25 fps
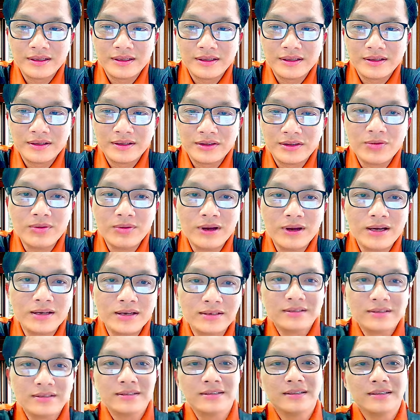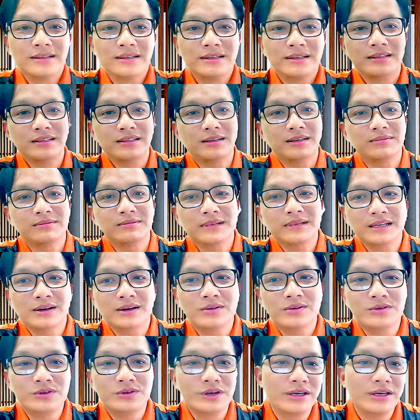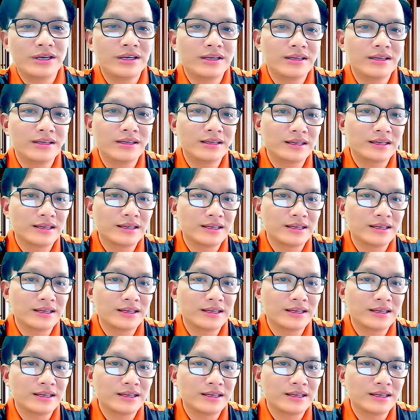tốt hơn trong cái câu chuyện ờ,